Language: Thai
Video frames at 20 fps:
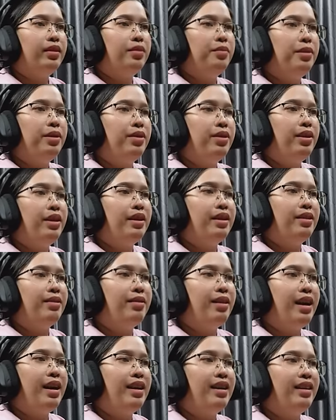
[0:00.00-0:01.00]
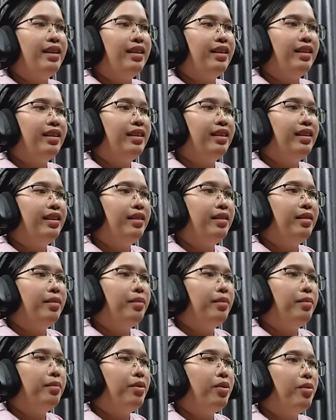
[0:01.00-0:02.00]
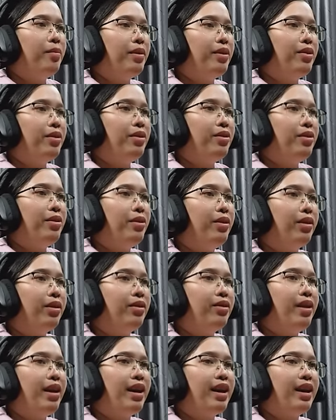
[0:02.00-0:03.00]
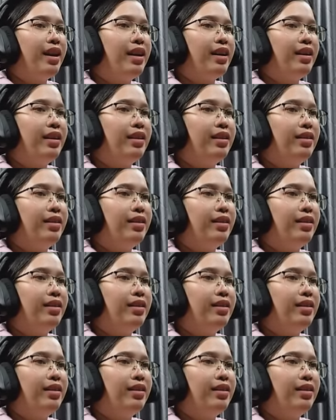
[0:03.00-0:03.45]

ก็ไม่ค่อยเห็นเท่าไหร่มองไม่ค่อยออกเท่าไหร่ค่ะ